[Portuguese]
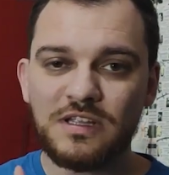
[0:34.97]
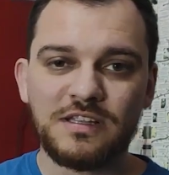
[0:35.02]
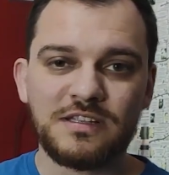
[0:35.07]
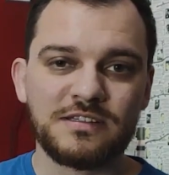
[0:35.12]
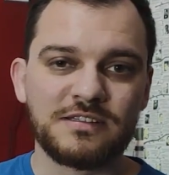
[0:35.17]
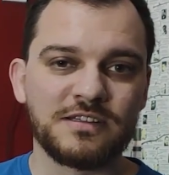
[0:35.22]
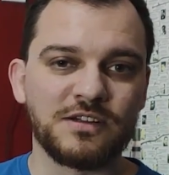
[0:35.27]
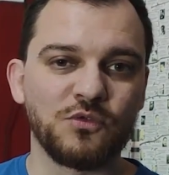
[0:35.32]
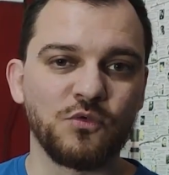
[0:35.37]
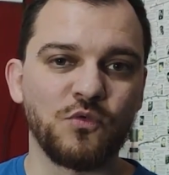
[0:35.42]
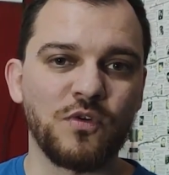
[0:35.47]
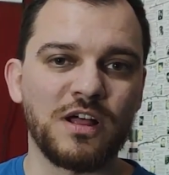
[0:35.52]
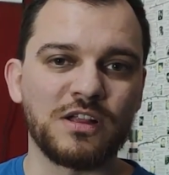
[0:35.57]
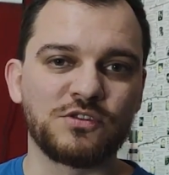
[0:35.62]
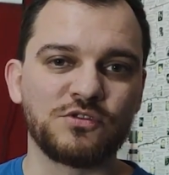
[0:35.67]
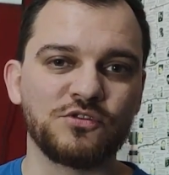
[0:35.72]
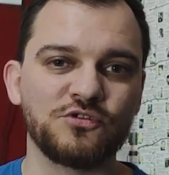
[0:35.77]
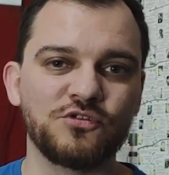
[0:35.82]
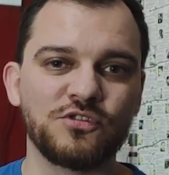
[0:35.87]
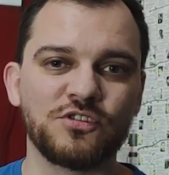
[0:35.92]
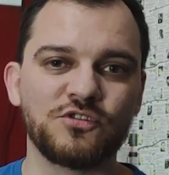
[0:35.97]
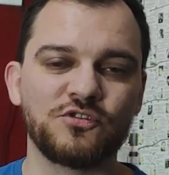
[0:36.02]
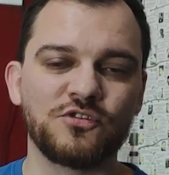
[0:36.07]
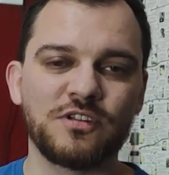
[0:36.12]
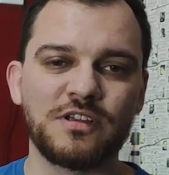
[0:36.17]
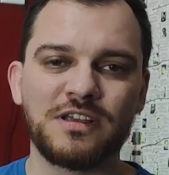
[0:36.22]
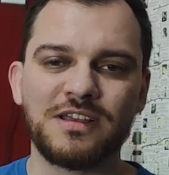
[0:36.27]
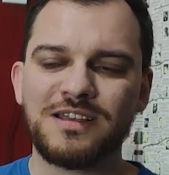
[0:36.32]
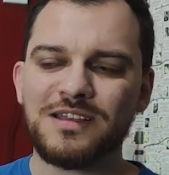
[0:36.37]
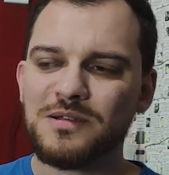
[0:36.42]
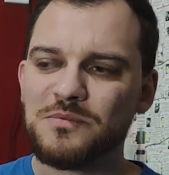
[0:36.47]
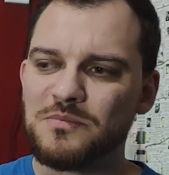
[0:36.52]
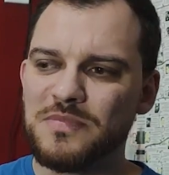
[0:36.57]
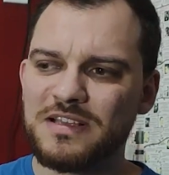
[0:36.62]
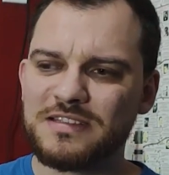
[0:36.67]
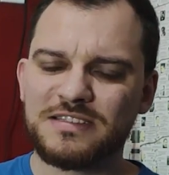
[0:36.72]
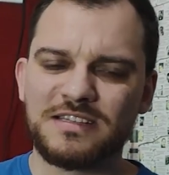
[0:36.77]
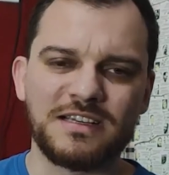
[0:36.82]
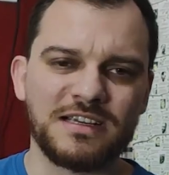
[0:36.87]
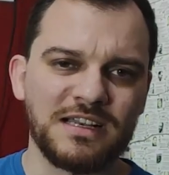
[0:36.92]
Serão quatro dias de
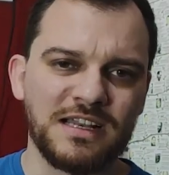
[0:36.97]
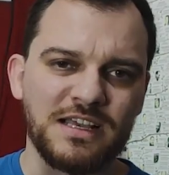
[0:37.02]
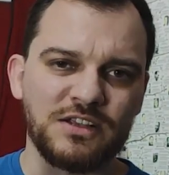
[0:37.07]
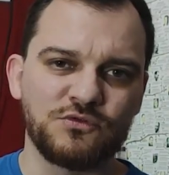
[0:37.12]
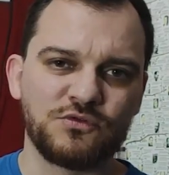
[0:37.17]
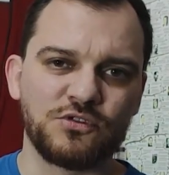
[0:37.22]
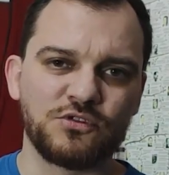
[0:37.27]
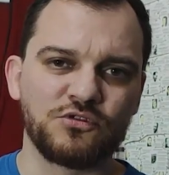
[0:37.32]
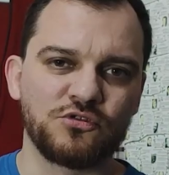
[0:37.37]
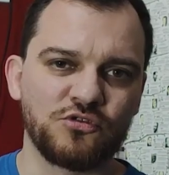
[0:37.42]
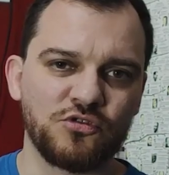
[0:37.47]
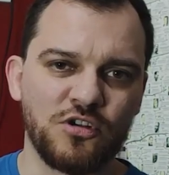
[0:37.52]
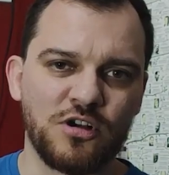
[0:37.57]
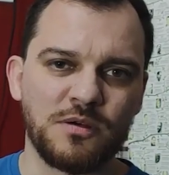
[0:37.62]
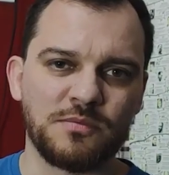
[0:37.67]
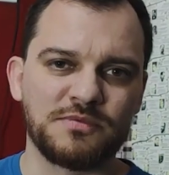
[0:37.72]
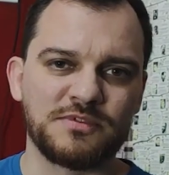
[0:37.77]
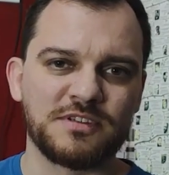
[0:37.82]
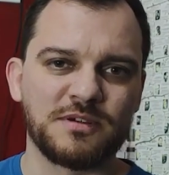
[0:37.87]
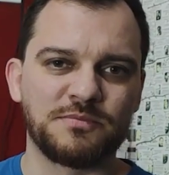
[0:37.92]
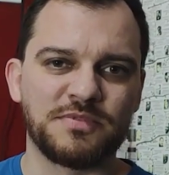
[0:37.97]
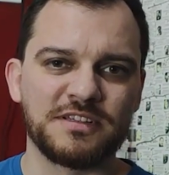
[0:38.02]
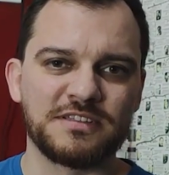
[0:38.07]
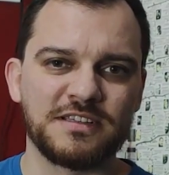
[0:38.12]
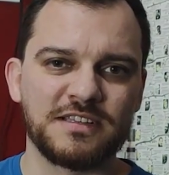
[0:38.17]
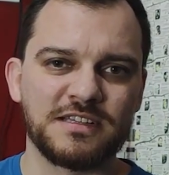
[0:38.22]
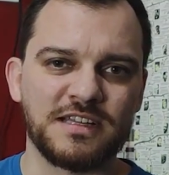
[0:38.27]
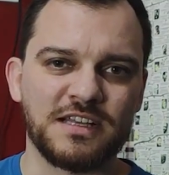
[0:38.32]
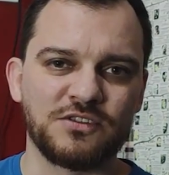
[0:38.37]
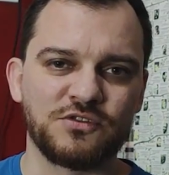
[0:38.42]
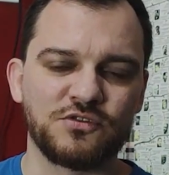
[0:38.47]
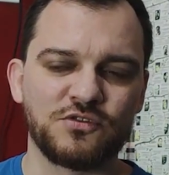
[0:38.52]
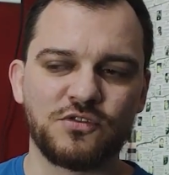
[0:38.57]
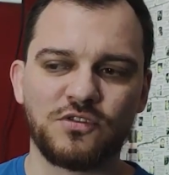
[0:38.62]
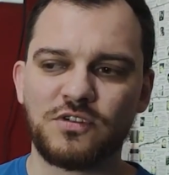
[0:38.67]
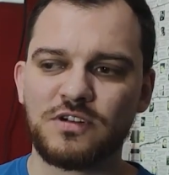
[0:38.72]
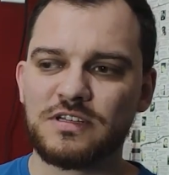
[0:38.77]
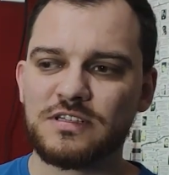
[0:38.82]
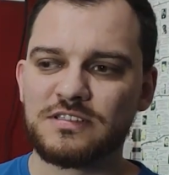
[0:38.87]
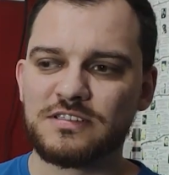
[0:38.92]
masterclass, workshops,
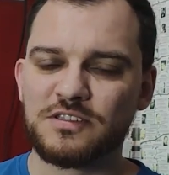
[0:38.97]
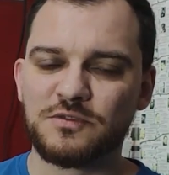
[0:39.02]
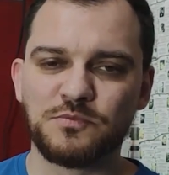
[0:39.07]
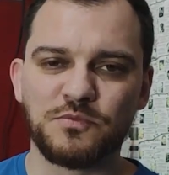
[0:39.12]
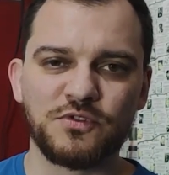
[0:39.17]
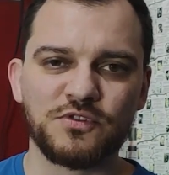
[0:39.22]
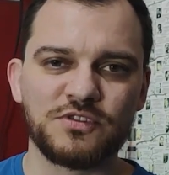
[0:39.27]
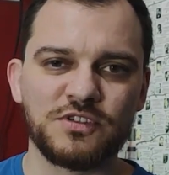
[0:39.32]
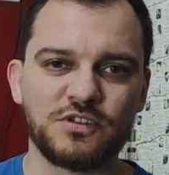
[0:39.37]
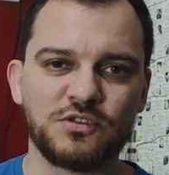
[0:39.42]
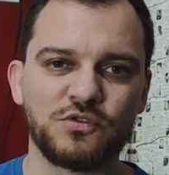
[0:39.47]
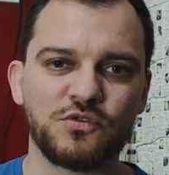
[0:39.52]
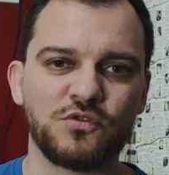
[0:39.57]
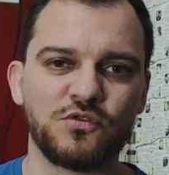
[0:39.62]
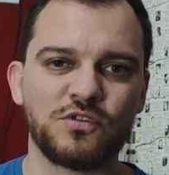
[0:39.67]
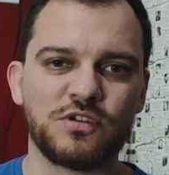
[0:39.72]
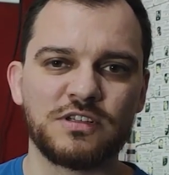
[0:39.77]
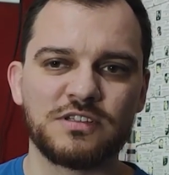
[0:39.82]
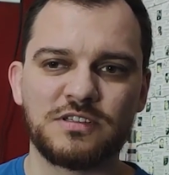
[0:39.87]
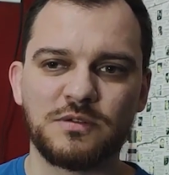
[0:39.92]
apresentações, expositores.